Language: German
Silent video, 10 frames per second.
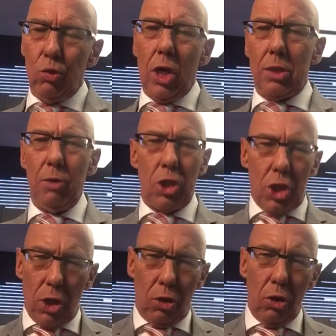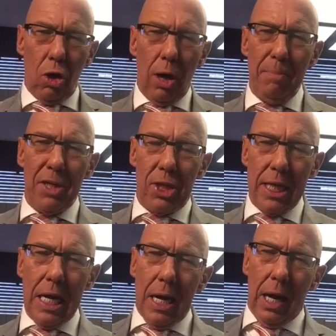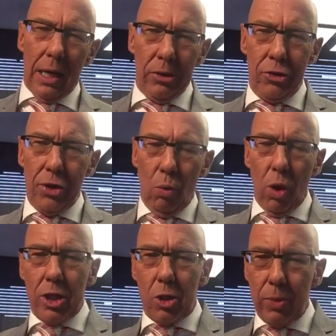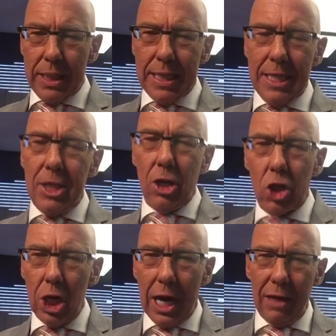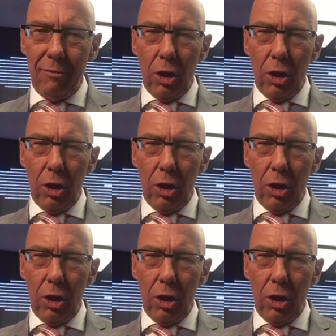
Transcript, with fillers: Und das wird sich natürlich auch ein bisschen an der Wall Street niederschlagen,